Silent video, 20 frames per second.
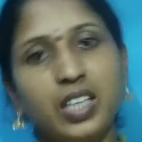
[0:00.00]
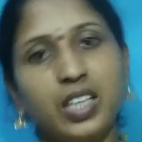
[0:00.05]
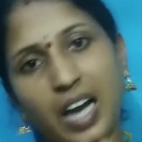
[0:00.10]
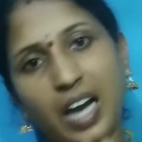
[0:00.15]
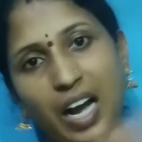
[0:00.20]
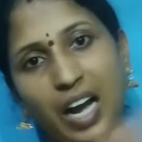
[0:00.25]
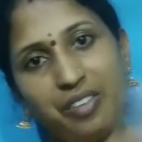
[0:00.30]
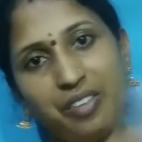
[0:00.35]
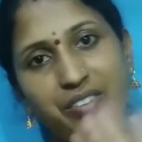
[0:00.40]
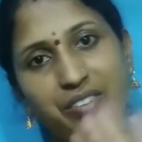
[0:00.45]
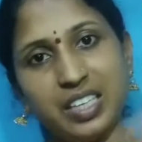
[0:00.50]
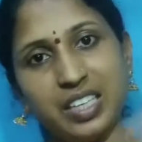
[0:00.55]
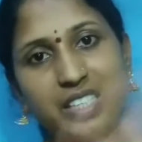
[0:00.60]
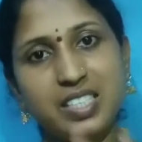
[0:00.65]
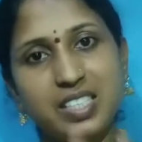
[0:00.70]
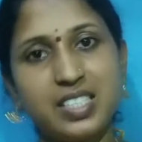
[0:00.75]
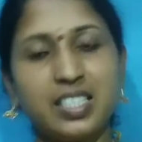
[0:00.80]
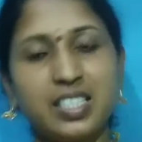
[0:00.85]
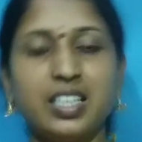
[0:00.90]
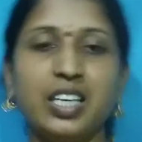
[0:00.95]
హాయ్
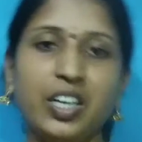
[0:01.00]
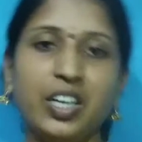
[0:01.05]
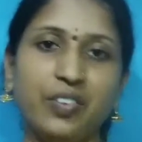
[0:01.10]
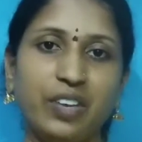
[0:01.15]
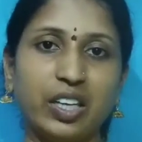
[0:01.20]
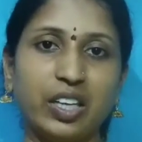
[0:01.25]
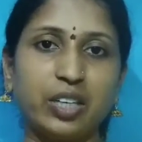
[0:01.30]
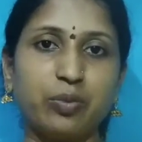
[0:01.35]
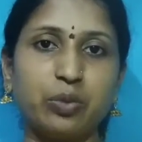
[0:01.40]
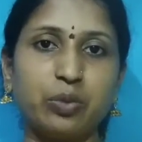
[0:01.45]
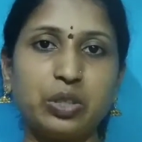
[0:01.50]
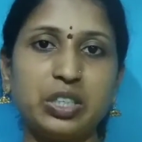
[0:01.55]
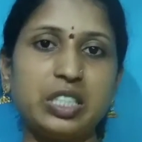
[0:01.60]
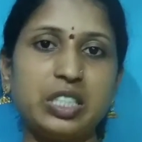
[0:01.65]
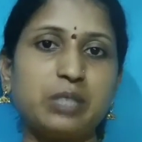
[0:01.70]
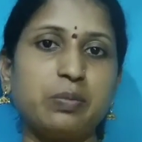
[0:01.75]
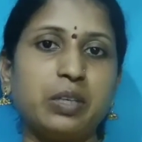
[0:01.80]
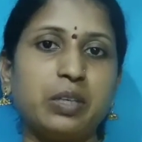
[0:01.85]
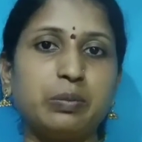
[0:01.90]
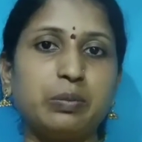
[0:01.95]
ఫ్రెండ్స్ వెల్కమ్ టు
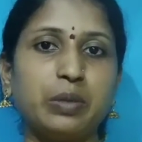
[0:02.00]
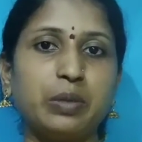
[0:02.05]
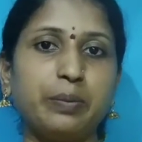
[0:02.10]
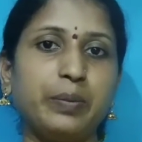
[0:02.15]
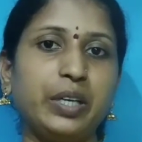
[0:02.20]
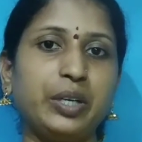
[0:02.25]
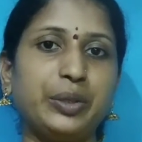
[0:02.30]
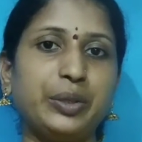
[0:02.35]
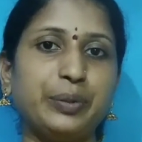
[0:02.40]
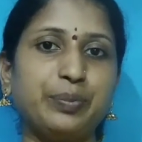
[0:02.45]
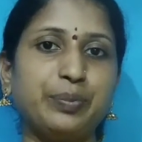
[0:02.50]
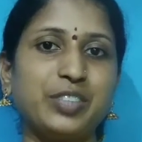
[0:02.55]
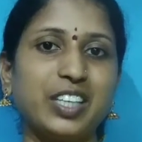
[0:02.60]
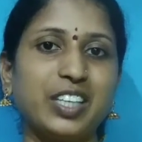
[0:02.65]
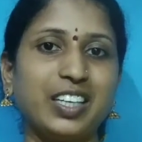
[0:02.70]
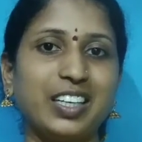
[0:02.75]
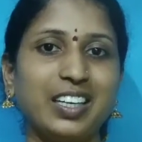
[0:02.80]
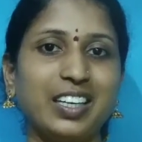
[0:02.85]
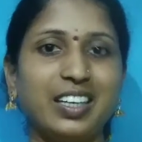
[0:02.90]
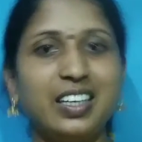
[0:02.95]
స్మార్ట్ మమ్మీ యూట్యూబ్
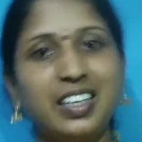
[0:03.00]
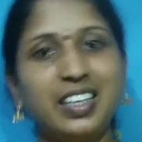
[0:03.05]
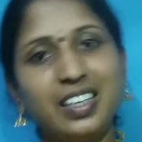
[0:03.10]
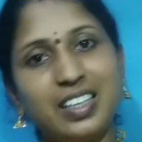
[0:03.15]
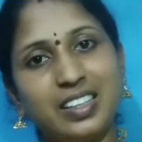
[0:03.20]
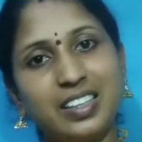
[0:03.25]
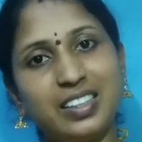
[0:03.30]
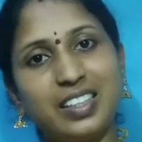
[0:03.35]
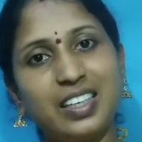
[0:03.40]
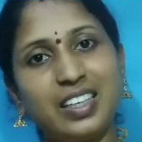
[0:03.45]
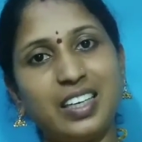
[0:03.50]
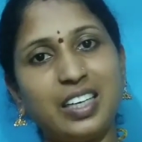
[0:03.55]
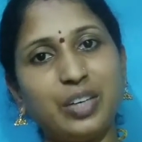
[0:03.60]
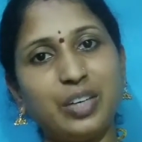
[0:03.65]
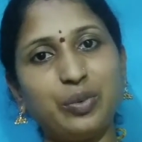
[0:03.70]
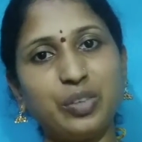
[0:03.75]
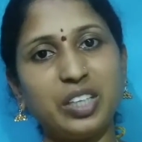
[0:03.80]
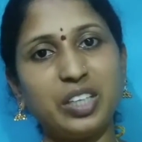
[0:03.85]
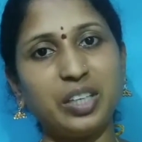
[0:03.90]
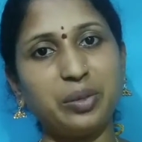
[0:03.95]
ఛానల్ అందరు ఎలా
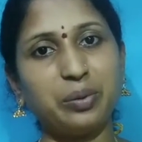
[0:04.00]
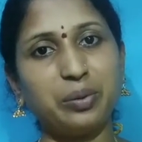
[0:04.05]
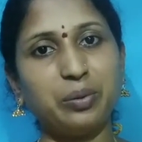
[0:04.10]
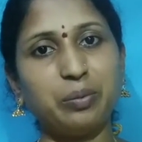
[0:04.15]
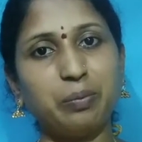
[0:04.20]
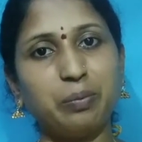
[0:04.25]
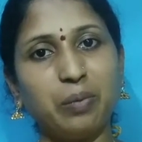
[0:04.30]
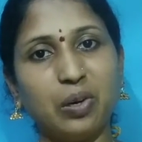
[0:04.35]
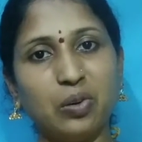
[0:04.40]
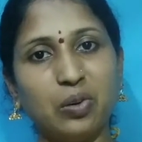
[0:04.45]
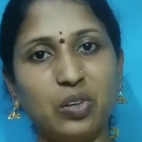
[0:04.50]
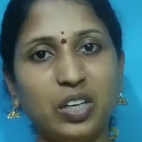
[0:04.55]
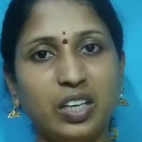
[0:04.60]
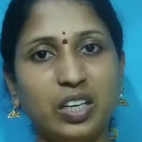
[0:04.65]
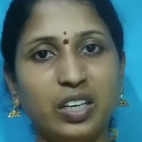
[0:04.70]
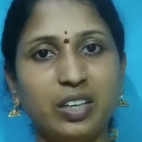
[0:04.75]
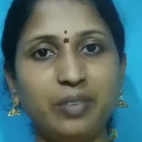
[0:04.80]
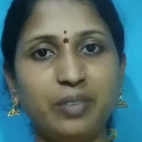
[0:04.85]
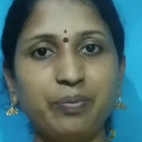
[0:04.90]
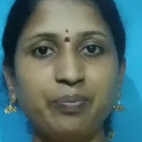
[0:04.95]
ఉన్నారు
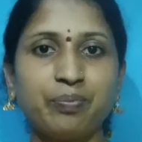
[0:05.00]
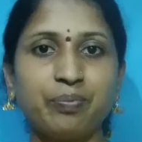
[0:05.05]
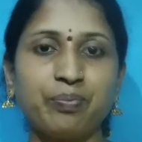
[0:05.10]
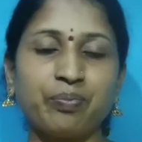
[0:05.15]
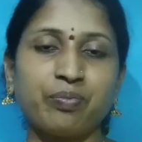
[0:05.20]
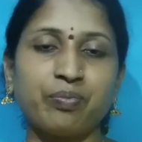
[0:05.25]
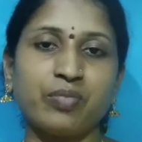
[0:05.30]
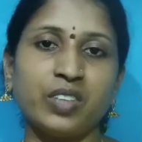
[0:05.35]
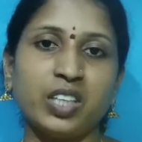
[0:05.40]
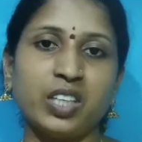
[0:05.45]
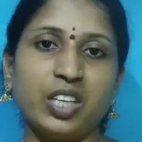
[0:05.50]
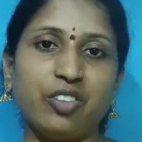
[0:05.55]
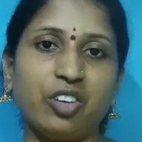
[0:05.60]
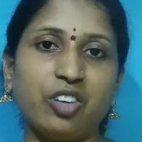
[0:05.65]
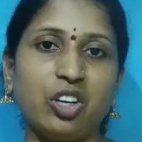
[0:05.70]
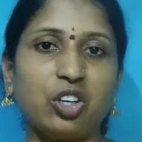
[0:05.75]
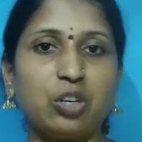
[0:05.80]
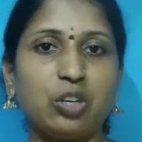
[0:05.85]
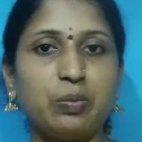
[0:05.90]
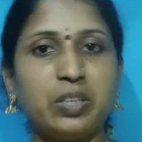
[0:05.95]
బాగున్నారా
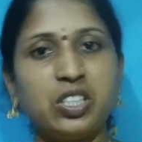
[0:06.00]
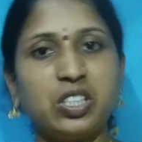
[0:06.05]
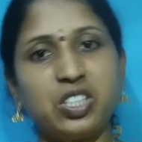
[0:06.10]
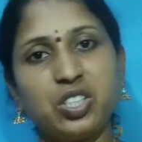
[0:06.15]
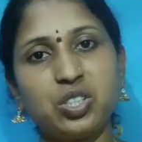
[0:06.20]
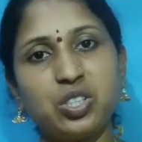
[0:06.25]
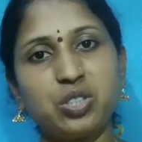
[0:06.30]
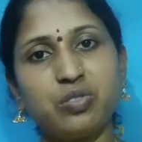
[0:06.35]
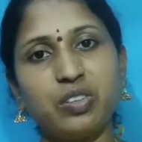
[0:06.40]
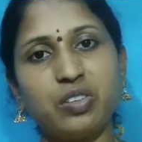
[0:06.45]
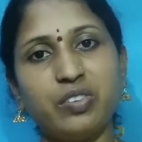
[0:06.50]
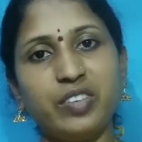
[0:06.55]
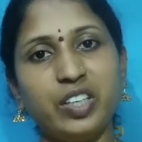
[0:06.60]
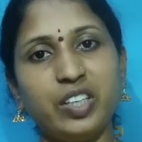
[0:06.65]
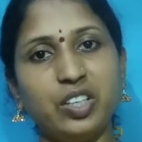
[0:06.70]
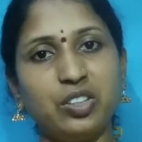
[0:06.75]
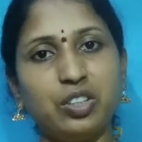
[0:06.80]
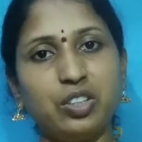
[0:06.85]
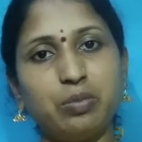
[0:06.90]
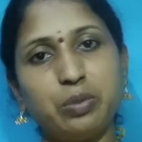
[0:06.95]
ఇవాళ ఒక మంచి యూస్ఫుల్
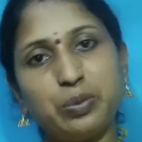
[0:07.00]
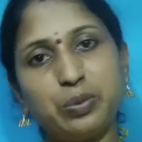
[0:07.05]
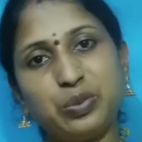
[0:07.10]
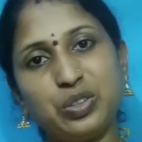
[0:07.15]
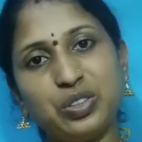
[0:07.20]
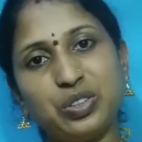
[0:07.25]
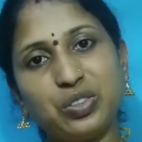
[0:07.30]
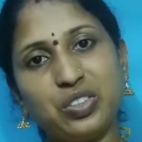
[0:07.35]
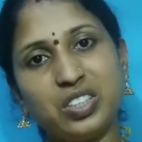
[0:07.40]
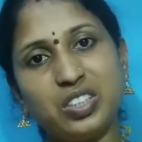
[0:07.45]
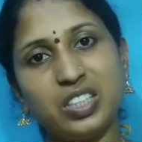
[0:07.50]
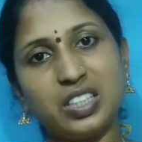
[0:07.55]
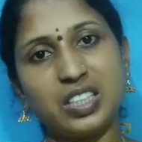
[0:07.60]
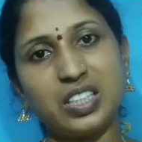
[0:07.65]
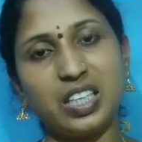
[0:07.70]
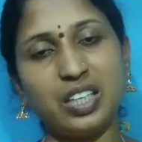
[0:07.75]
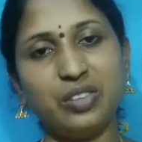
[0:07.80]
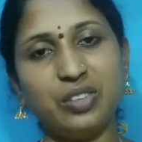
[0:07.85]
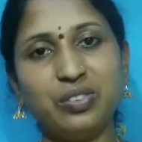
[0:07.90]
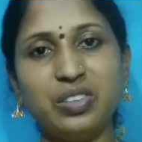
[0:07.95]
వీడియోతో మేము ముందుకు
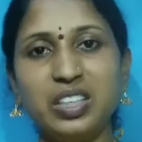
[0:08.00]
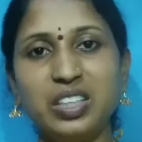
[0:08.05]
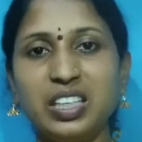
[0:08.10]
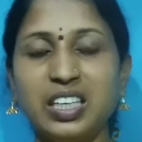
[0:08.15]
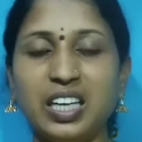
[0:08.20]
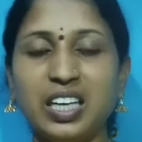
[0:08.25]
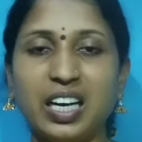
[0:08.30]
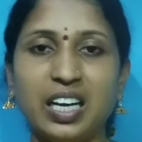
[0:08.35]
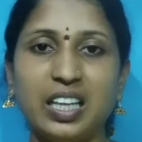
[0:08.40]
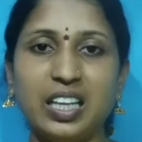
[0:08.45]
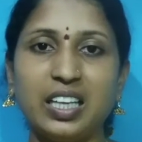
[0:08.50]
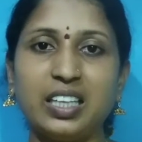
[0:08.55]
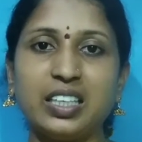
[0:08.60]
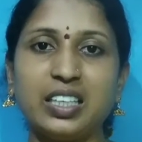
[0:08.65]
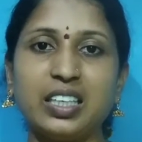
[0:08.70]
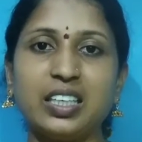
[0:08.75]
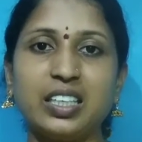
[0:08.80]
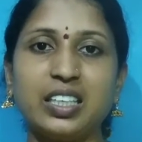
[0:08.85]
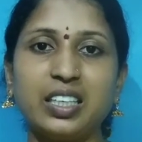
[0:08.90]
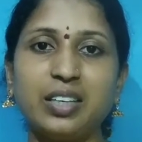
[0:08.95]
వచ్చేసాను
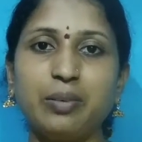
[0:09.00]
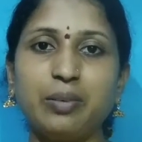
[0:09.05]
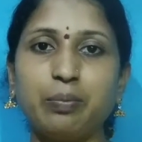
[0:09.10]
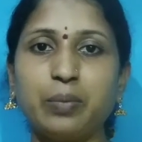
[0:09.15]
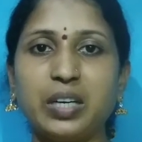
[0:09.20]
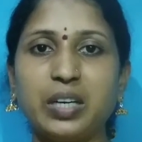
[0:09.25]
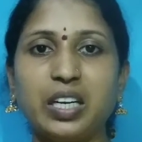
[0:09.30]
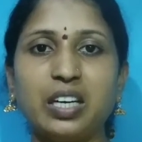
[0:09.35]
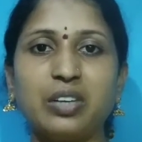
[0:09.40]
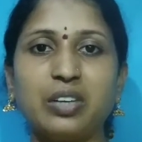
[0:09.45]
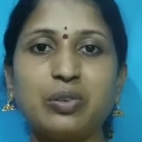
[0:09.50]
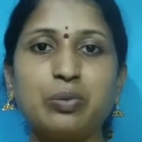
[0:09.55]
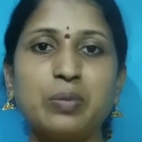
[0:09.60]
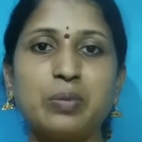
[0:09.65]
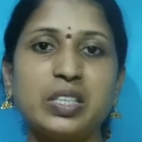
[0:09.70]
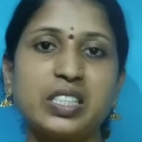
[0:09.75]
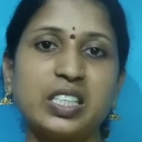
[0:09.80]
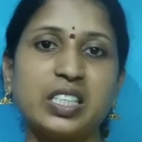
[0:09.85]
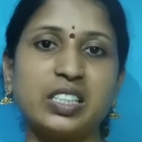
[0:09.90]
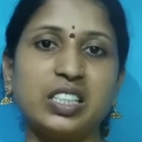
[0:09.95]
అదేంటంటే పిల్లలకు
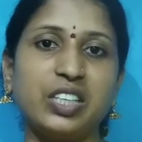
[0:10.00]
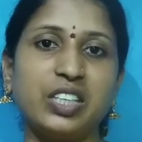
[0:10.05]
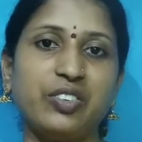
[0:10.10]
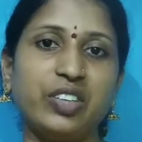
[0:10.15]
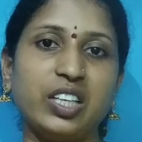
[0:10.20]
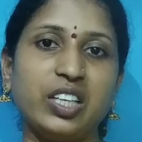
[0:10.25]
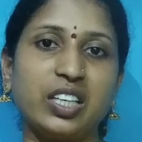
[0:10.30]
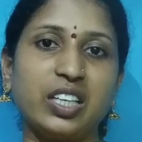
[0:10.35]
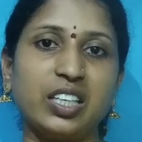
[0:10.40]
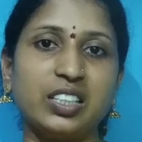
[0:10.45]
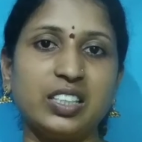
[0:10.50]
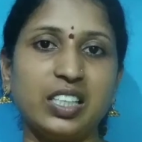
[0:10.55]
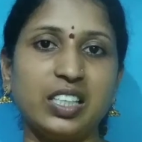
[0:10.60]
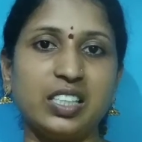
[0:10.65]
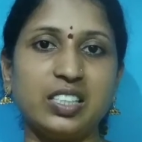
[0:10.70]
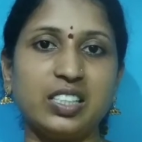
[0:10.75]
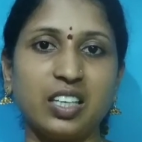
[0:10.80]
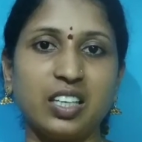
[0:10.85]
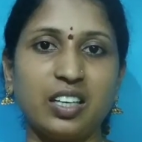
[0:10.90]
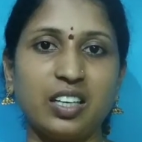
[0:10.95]
మసాజ్ ఏ విధంగా
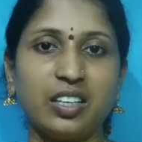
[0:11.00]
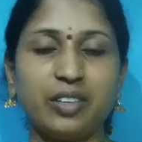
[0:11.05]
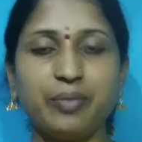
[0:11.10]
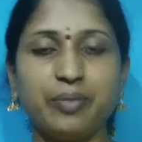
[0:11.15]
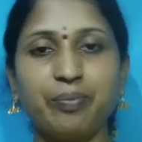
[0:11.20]
చేయించాలి